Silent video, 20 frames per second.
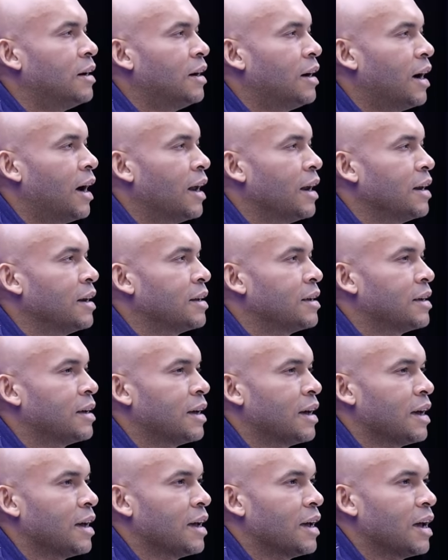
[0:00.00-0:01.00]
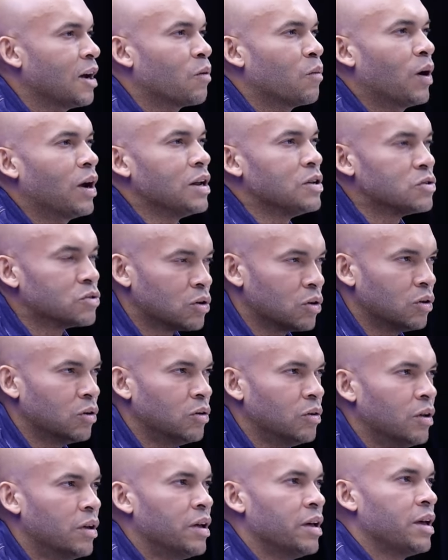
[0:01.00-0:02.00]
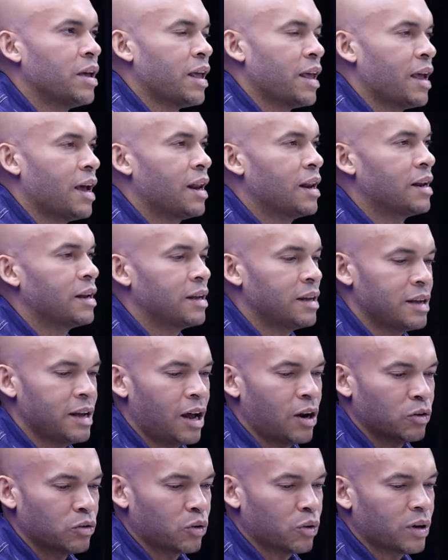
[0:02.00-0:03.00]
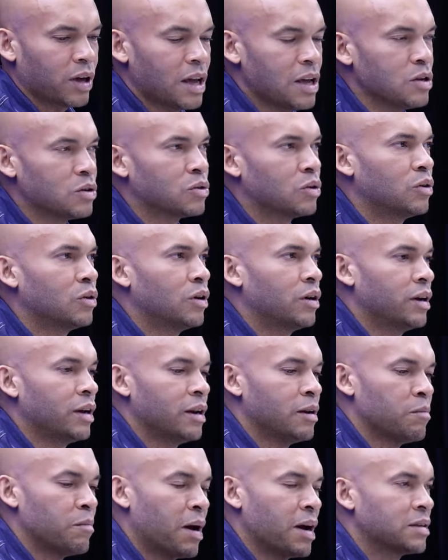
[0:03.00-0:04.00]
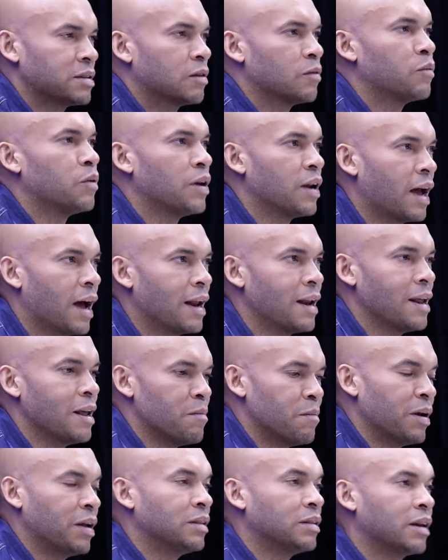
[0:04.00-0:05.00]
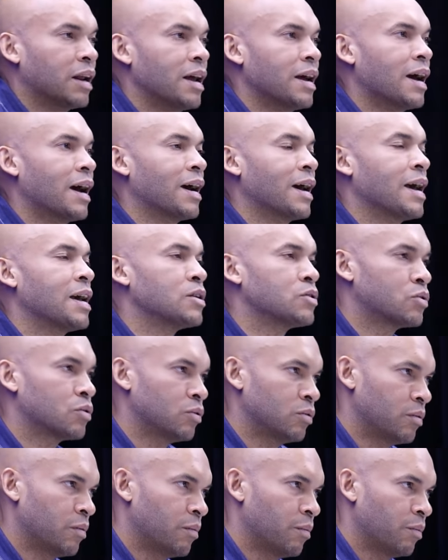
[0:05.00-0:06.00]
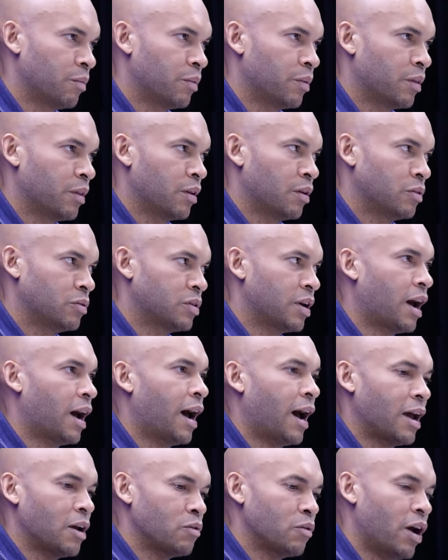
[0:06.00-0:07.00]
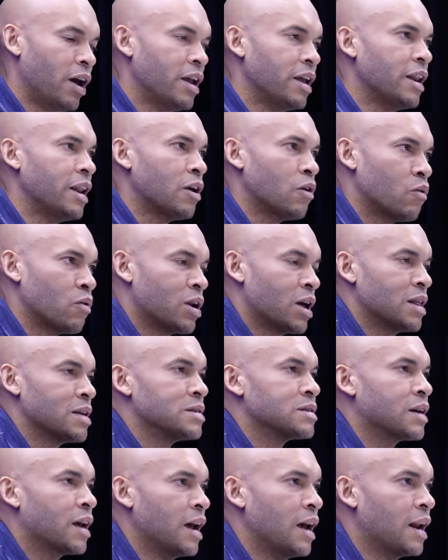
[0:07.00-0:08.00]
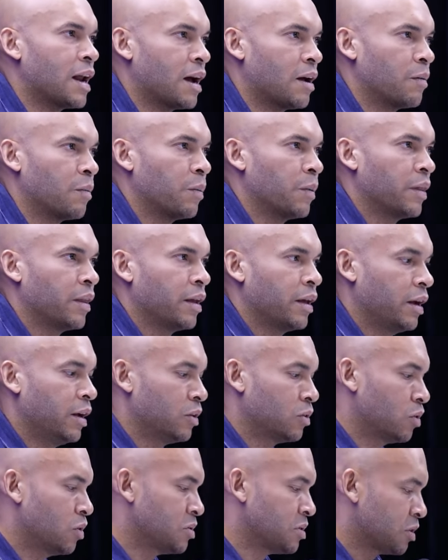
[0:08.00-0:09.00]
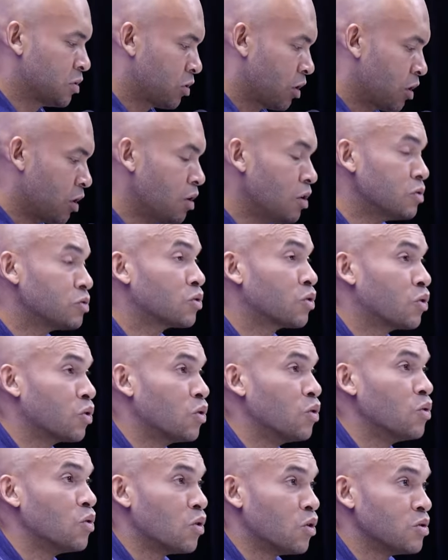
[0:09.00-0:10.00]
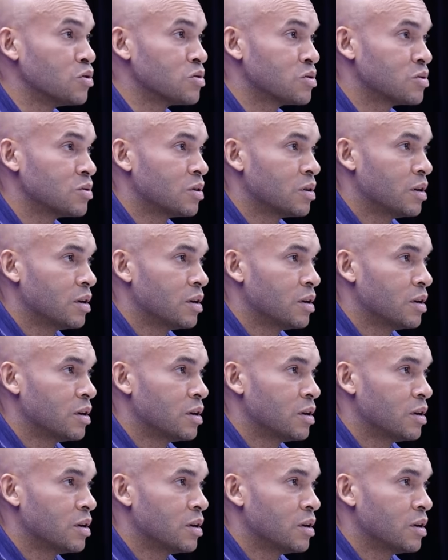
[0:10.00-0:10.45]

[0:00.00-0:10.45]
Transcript: al, que ecualizó y, el, y al otro que hizo el máster final, y me entregan eso. O sea, ahí no hay ninguna disquera. Entonces, todos los crudos